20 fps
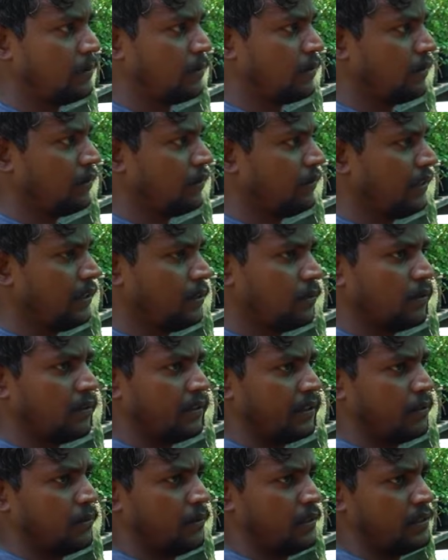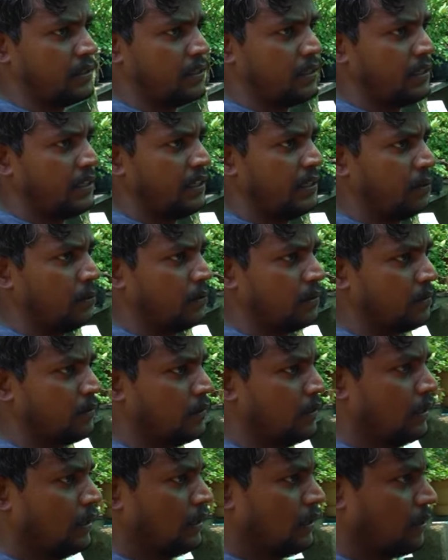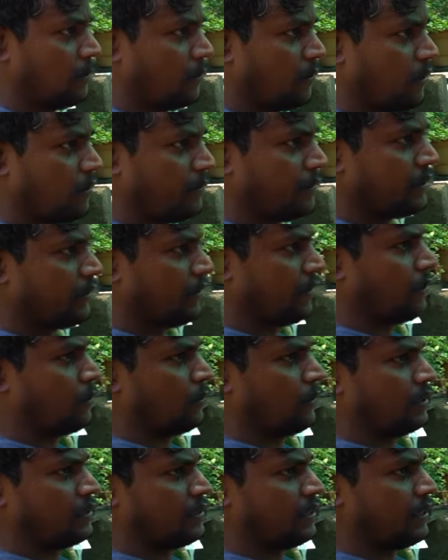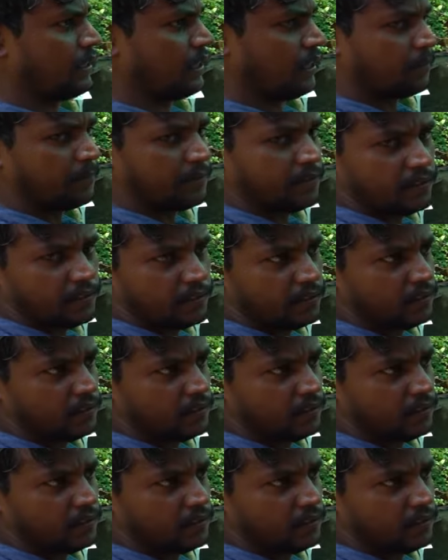இதுக்கப்புறம் வந்து வீட்டுள்ள வைக்கக்கூடிய செடி இண்டோர் அப்புறம் ஆஃபீஸில் வைக்கக்கூடிய செடி எல்லாமே